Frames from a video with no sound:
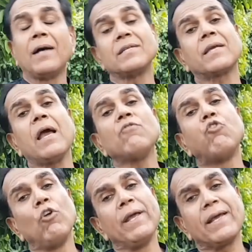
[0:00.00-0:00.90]
अच्छा क्या
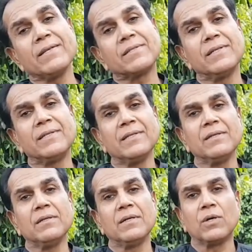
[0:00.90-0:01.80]
फोलिक एसिड
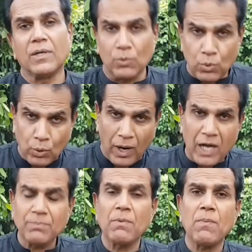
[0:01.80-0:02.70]

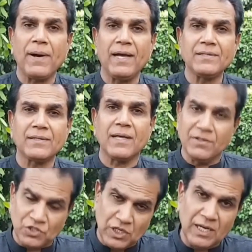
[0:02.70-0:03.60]
खुराक में भी पाया जाता
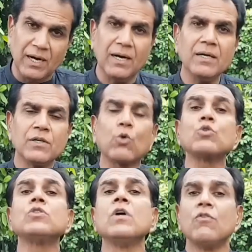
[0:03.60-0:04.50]
है जी हाँ ये
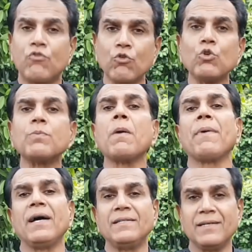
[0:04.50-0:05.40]
कुछ फ्रूट में
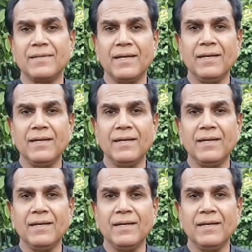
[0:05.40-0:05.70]
पाया जाता